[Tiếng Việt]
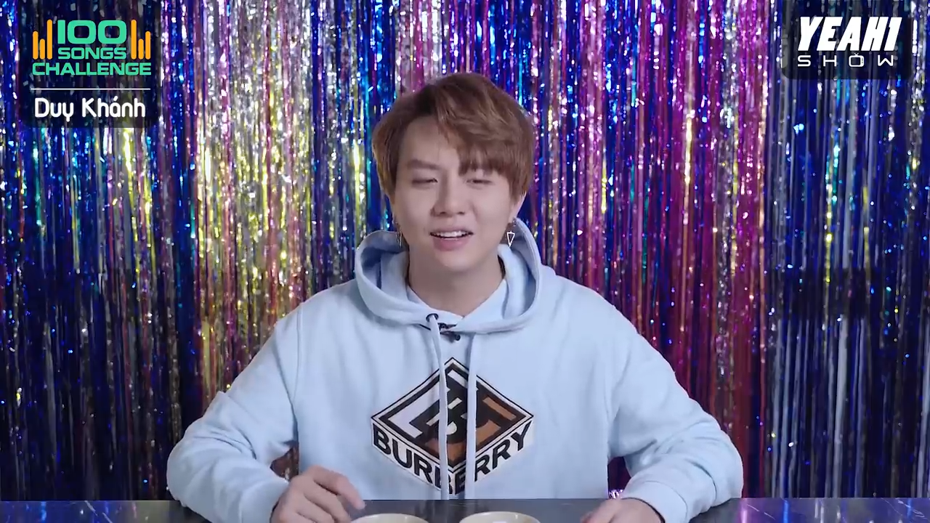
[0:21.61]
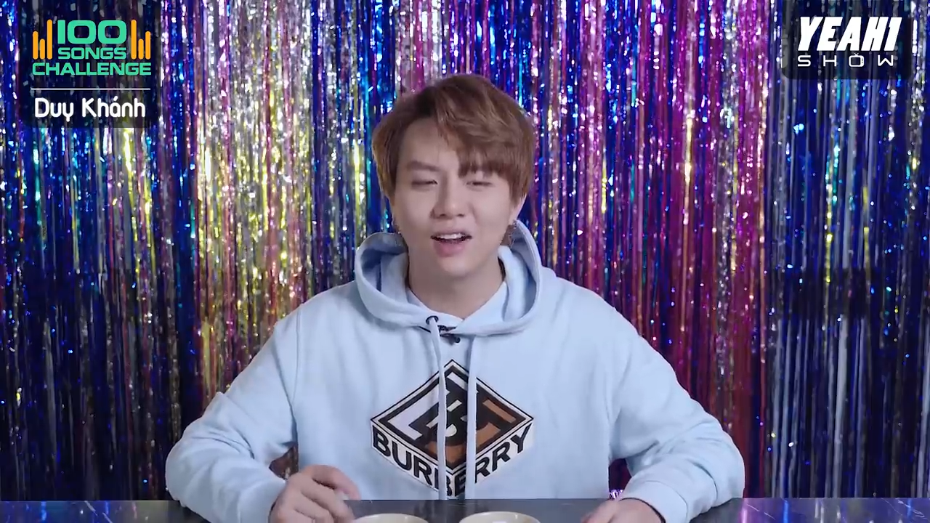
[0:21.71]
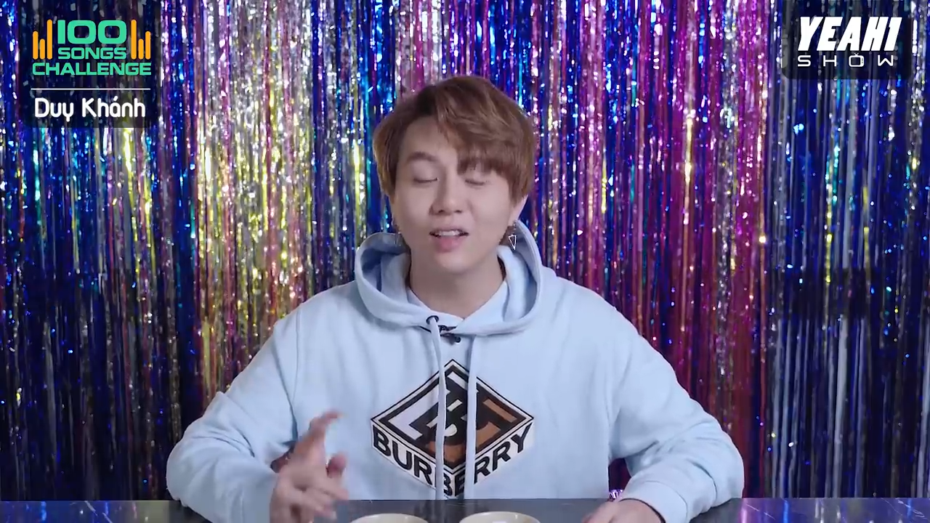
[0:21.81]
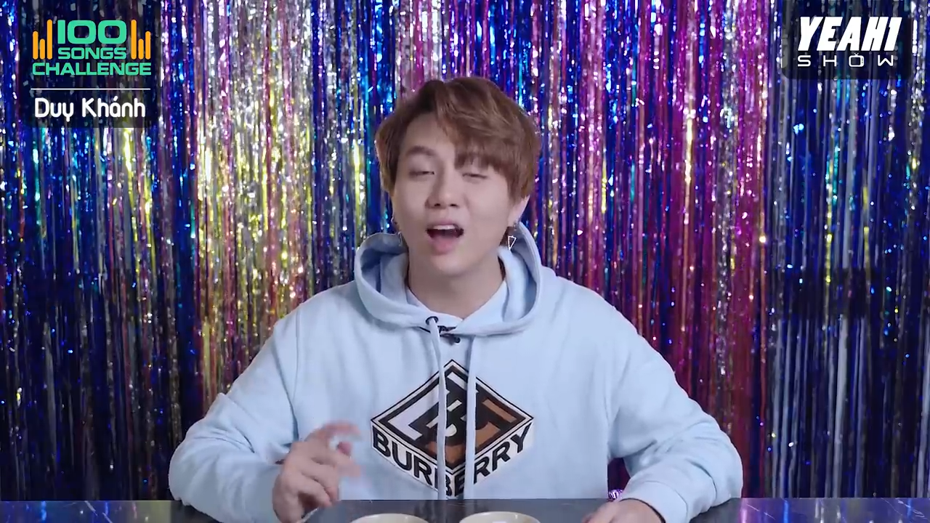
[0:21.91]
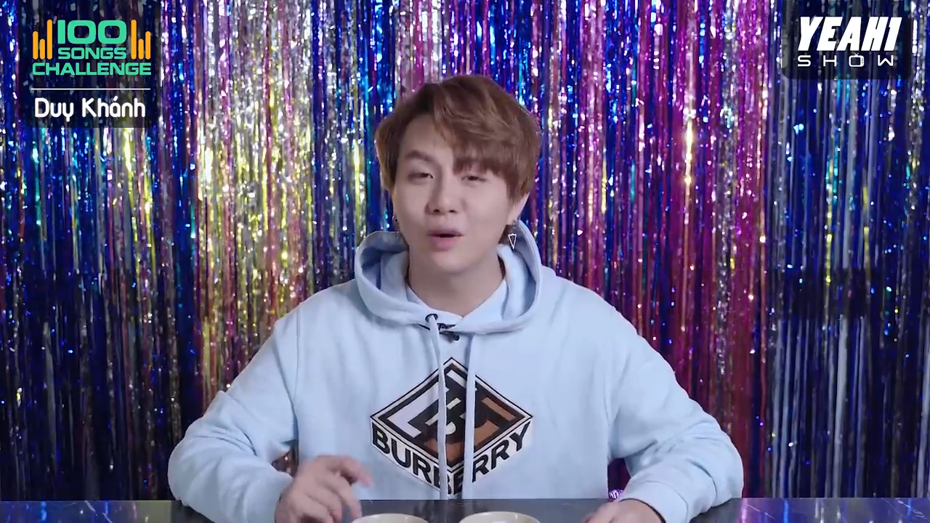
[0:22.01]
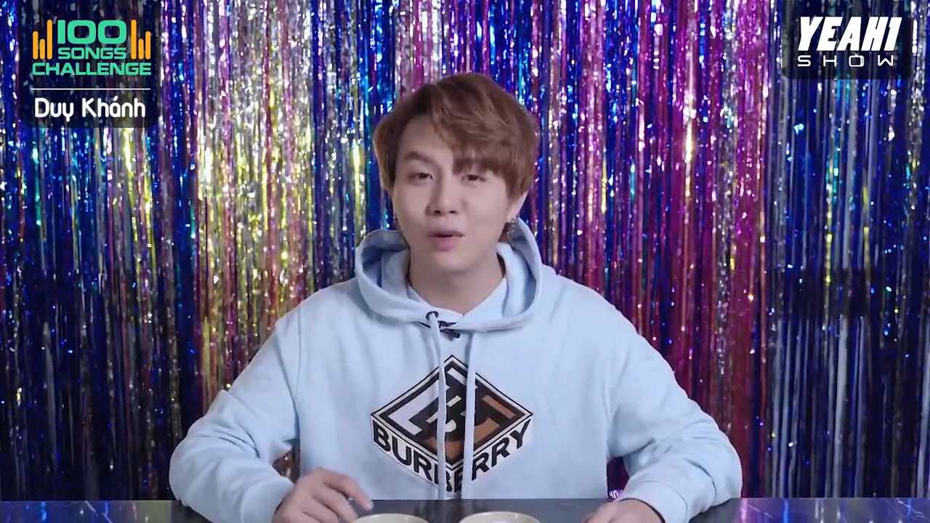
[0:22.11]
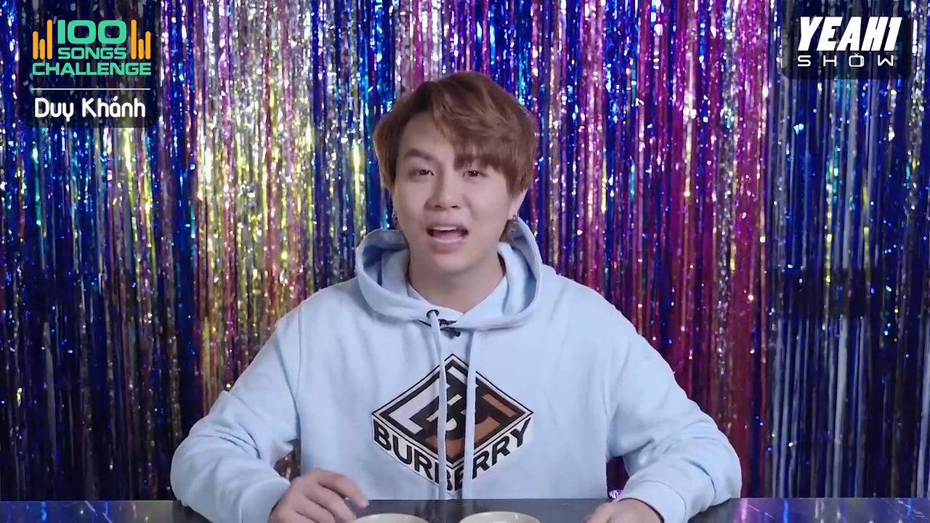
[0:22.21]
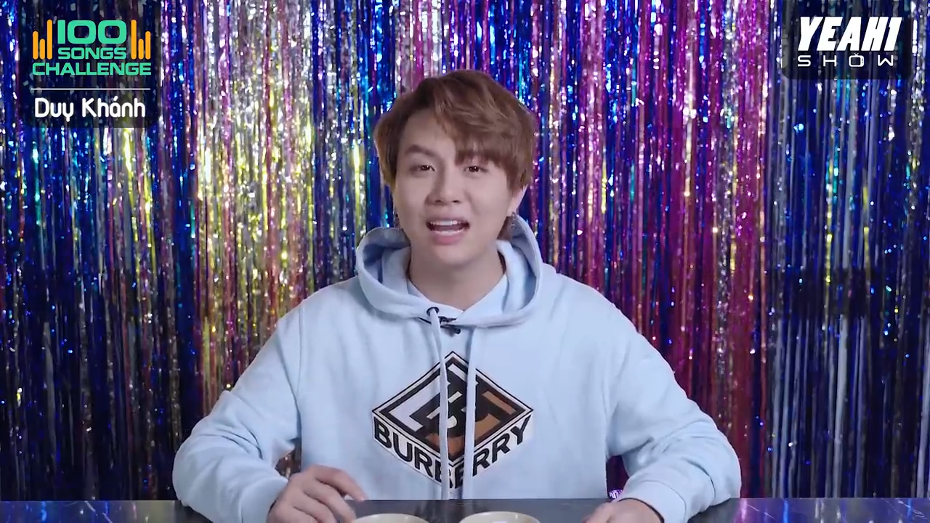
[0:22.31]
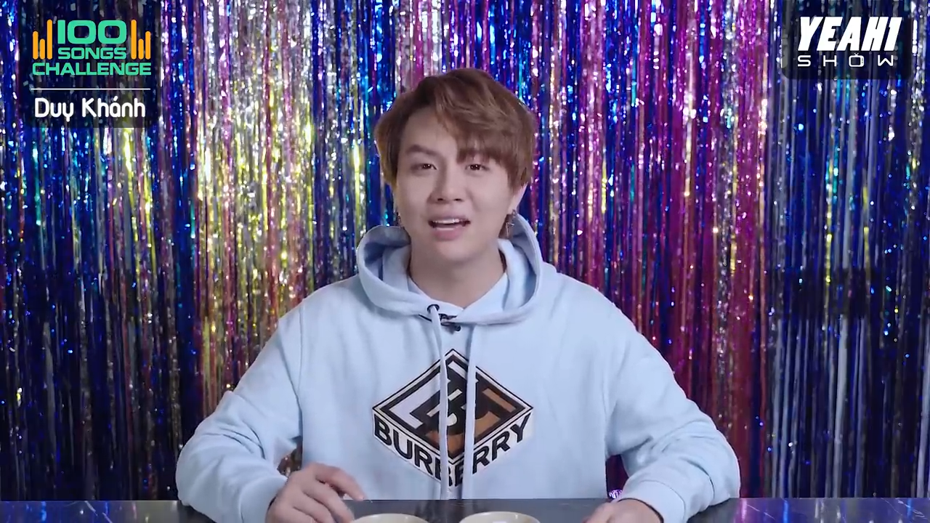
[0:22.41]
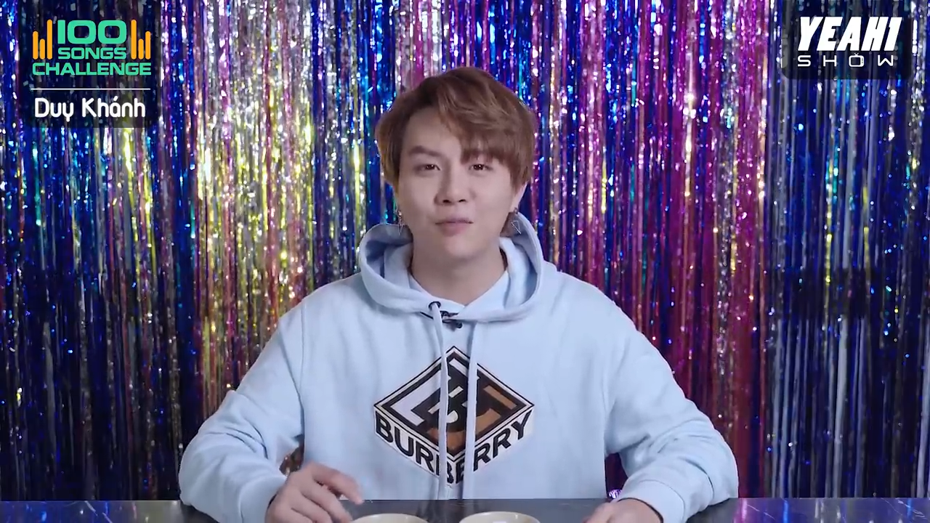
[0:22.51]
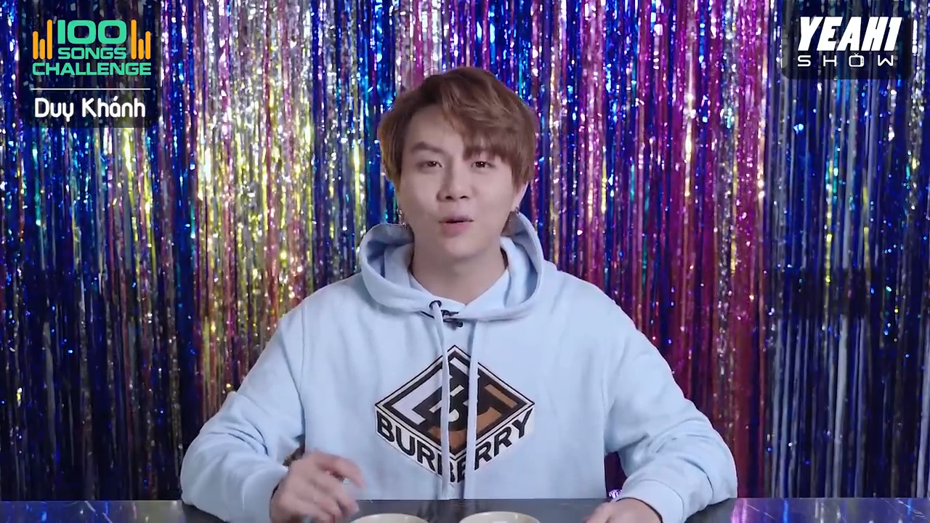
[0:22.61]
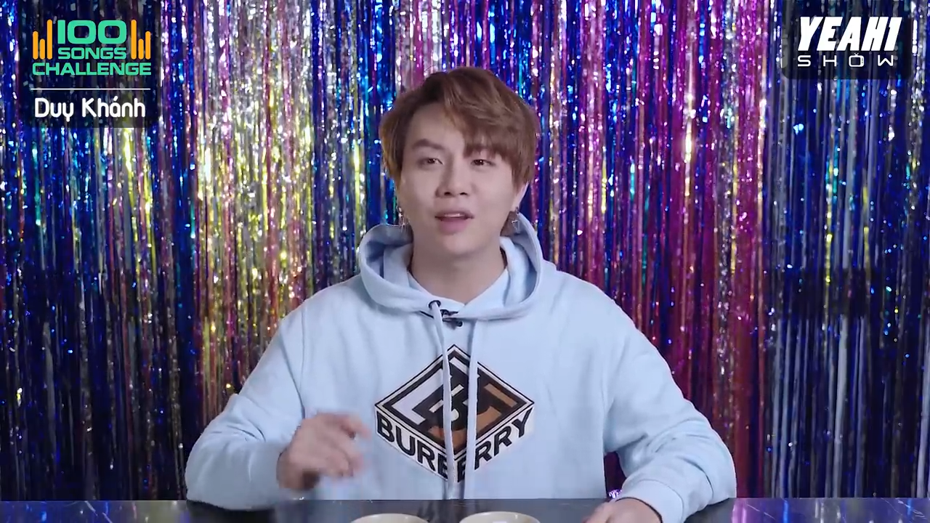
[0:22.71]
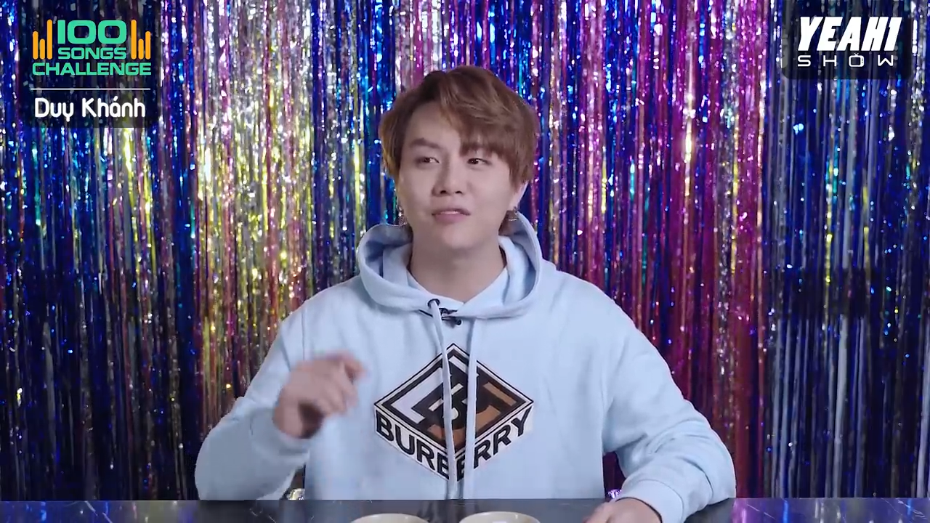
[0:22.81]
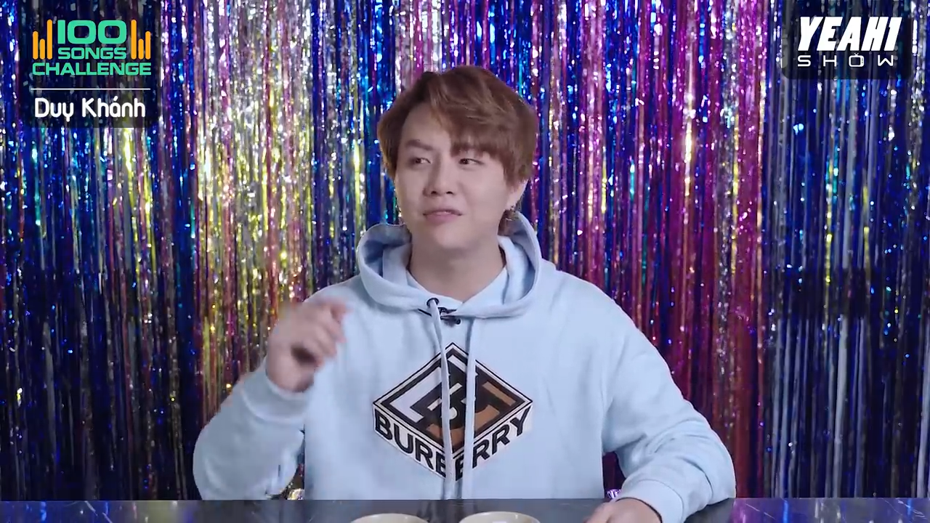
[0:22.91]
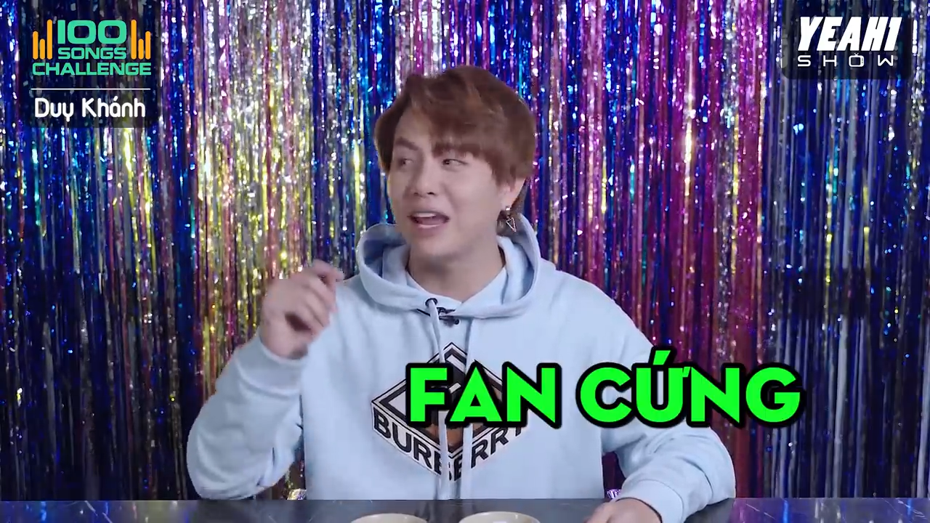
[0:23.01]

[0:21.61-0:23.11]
nói thật luôn khánh là một cái